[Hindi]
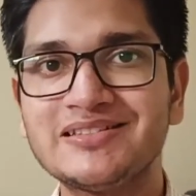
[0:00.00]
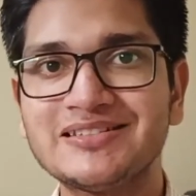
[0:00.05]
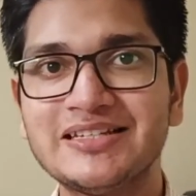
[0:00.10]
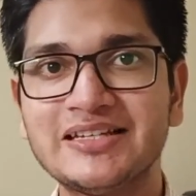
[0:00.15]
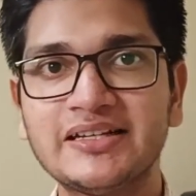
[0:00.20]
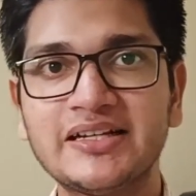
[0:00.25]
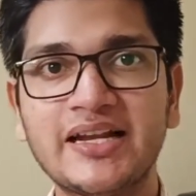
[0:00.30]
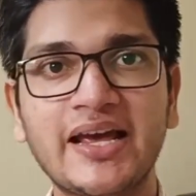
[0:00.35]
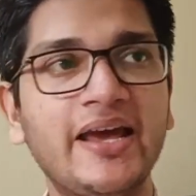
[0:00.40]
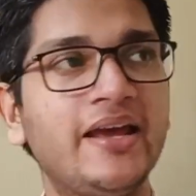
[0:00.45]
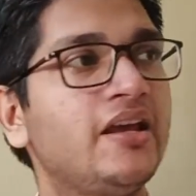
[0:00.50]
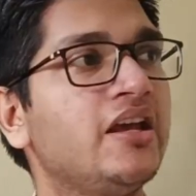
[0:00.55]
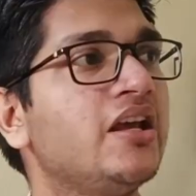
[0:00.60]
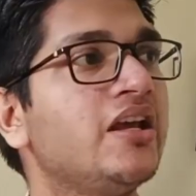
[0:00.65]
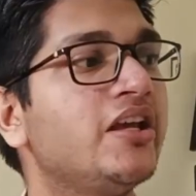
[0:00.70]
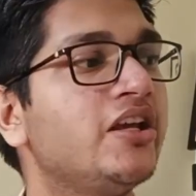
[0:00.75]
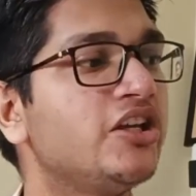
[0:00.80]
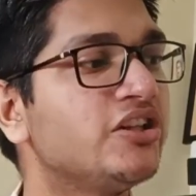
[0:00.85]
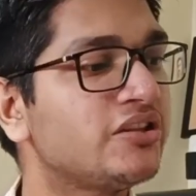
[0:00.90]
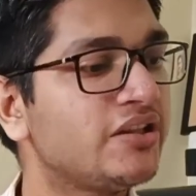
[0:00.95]
सीखना है
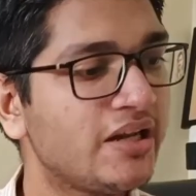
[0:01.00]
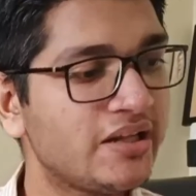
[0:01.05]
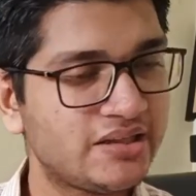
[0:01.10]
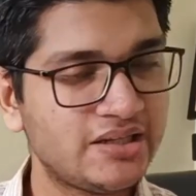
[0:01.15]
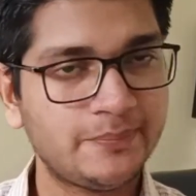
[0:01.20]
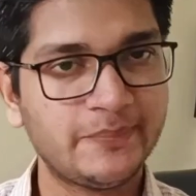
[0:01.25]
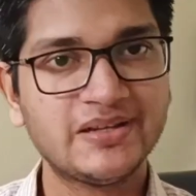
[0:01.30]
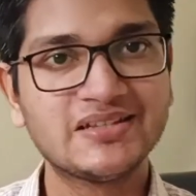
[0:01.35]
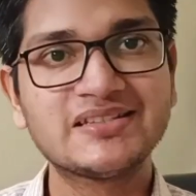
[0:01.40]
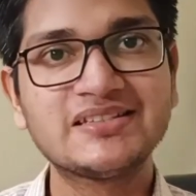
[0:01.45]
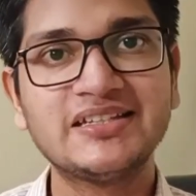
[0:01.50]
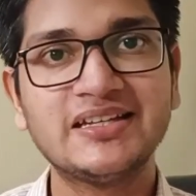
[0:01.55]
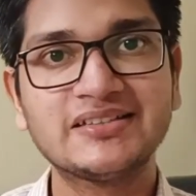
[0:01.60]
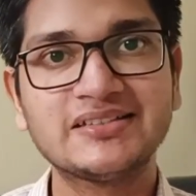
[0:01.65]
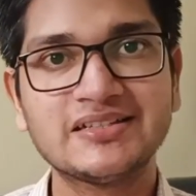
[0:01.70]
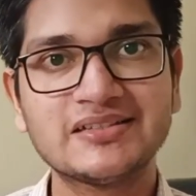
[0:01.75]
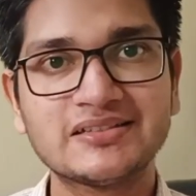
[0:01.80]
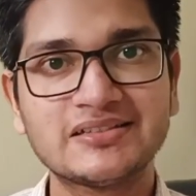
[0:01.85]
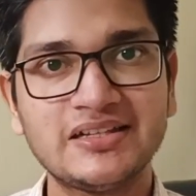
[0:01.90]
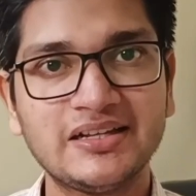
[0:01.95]
इतने दिन में सी
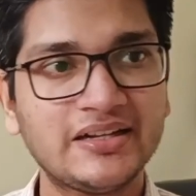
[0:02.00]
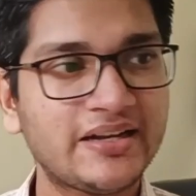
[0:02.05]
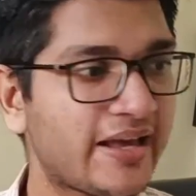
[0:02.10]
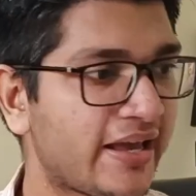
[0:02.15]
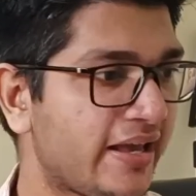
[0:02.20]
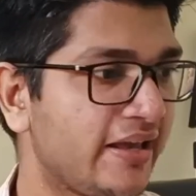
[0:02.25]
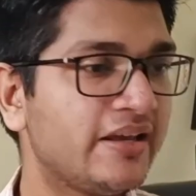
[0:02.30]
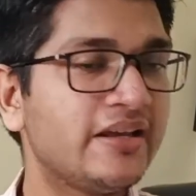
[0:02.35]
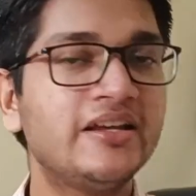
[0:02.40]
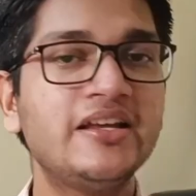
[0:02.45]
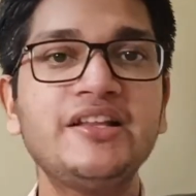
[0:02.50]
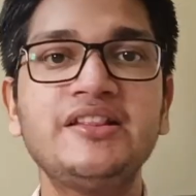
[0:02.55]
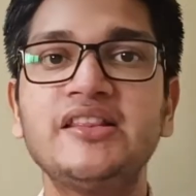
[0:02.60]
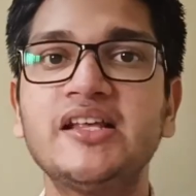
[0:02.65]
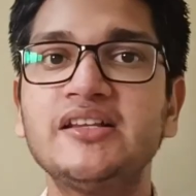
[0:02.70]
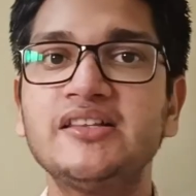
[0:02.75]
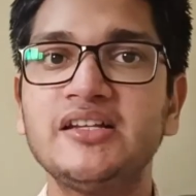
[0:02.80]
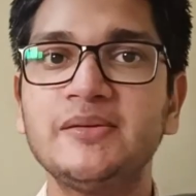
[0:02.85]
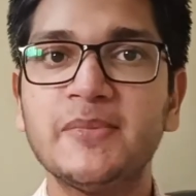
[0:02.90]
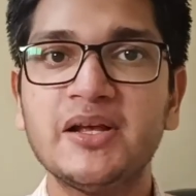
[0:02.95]
सीखना है
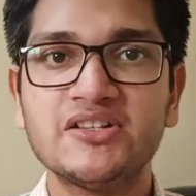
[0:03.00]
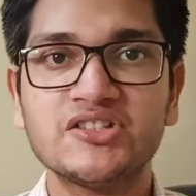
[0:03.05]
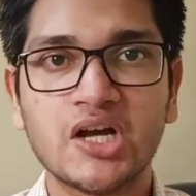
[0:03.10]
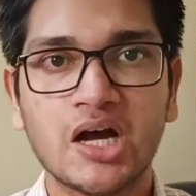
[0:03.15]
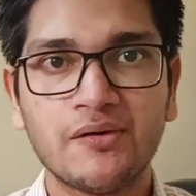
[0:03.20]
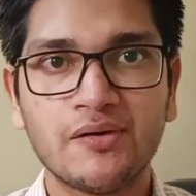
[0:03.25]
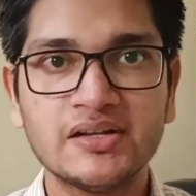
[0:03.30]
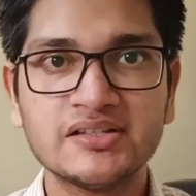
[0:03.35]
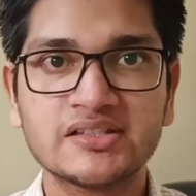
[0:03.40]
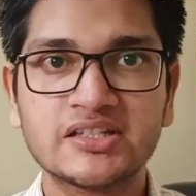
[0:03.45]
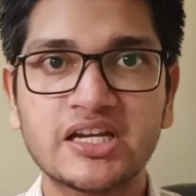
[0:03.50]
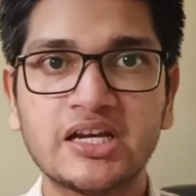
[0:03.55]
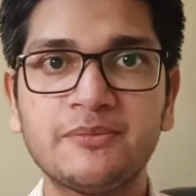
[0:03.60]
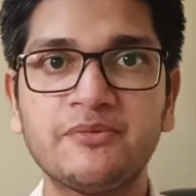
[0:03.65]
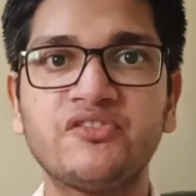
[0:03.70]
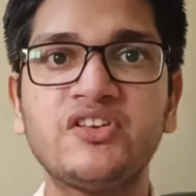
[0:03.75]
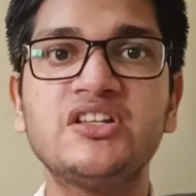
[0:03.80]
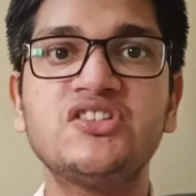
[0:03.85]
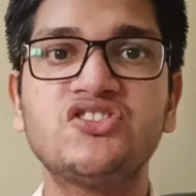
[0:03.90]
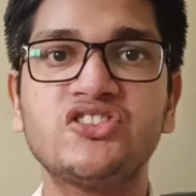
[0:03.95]
इतने दिन में जावा
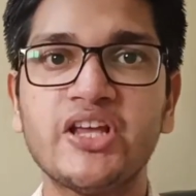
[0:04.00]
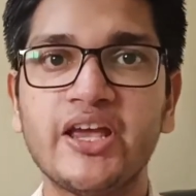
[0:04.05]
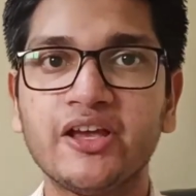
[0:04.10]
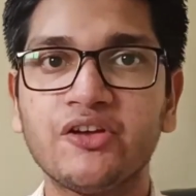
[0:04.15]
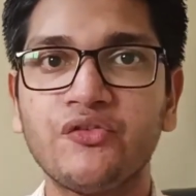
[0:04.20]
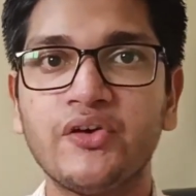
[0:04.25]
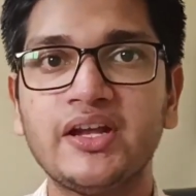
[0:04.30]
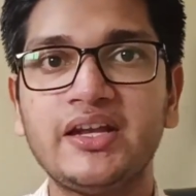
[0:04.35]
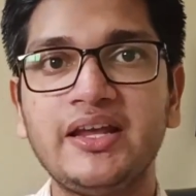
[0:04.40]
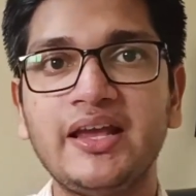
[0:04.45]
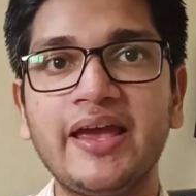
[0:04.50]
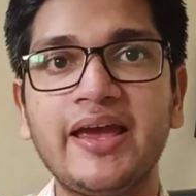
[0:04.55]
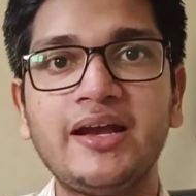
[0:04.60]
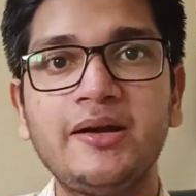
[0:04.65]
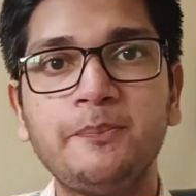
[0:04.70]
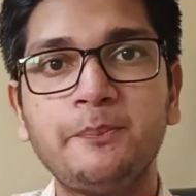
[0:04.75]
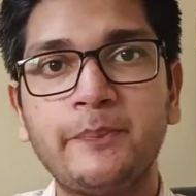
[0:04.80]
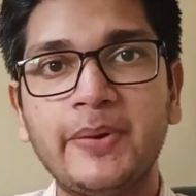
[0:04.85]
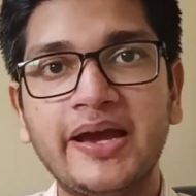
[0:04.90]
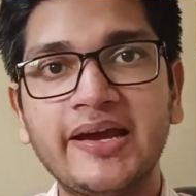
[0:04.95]
स्क्रिप्ट जे क्वेरी
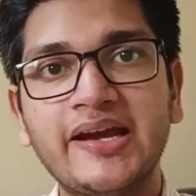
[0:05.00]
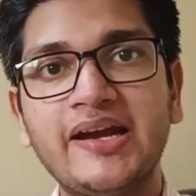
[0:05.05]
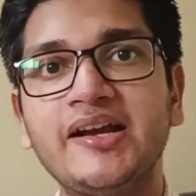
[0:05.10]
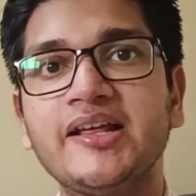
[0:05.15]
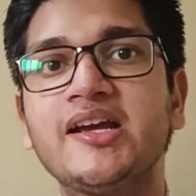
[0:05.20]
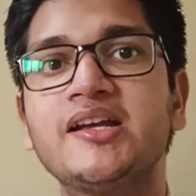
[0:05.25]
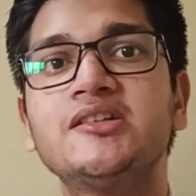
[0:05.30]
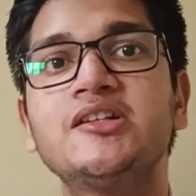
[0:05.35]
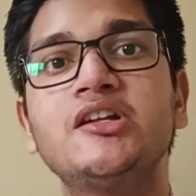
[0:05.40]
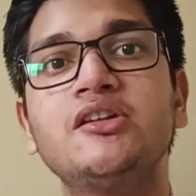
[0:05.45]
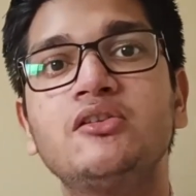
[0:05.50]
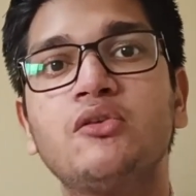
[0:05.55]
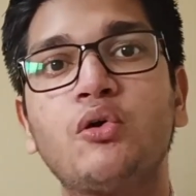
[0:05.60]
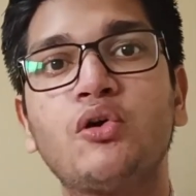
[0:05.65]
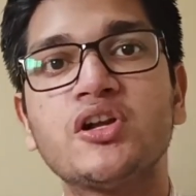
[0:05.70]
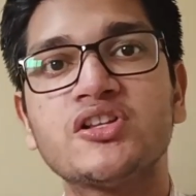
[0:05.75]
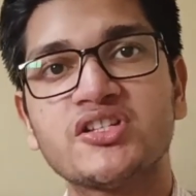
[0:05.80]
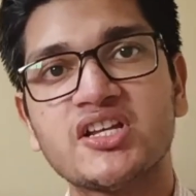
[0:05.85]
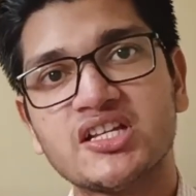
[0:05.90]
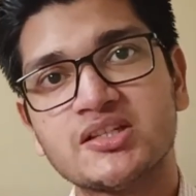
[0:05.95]
एंड बैकेंड के अंदर
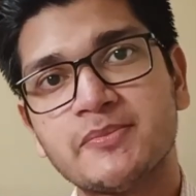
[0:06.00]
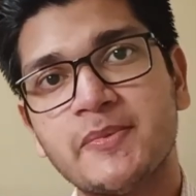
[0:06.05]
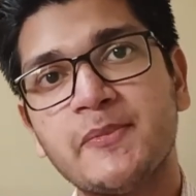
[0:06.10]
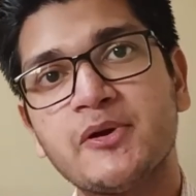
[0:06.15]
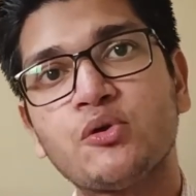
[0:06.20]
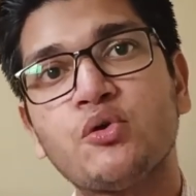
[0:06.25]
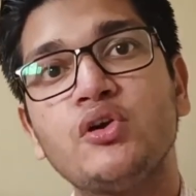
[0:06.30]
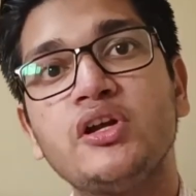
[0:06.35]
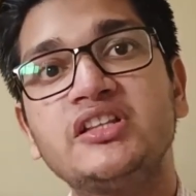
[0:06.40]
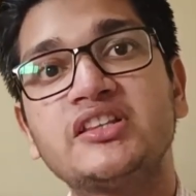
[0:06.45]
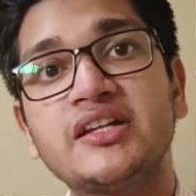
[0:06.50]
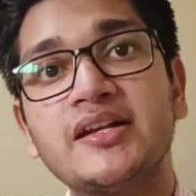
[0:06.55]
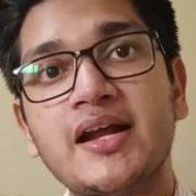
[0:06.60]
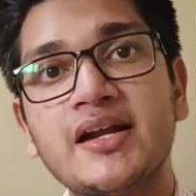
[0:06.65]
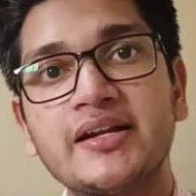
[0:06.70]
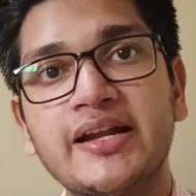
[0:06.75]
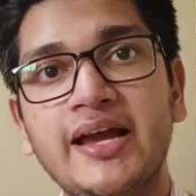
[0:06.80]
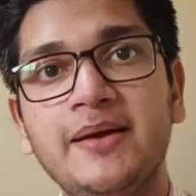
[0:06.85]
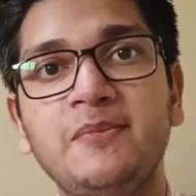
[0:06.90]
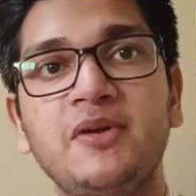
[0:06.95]
नोट जे में मेरे को इतना
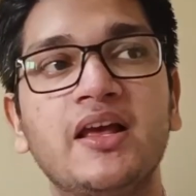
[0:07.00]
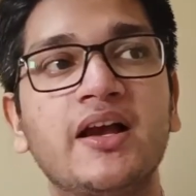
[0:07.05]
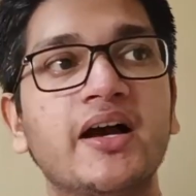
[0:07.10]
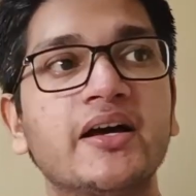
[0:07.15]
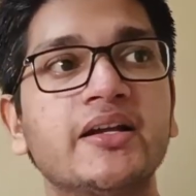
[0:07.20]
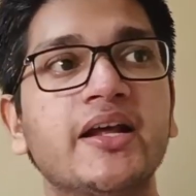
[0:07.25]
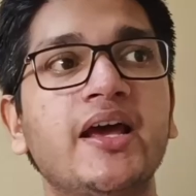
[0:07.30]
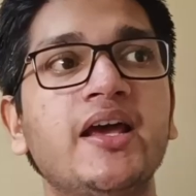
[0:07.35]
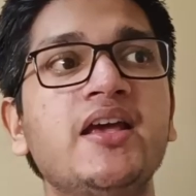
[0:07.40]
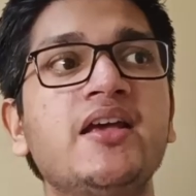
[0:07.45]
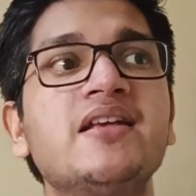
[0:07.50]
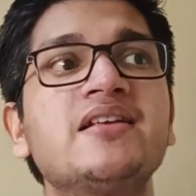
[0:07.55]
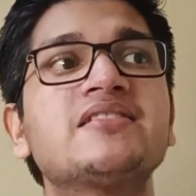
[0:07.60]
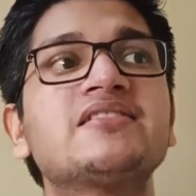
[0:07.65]
टाइम लगाना है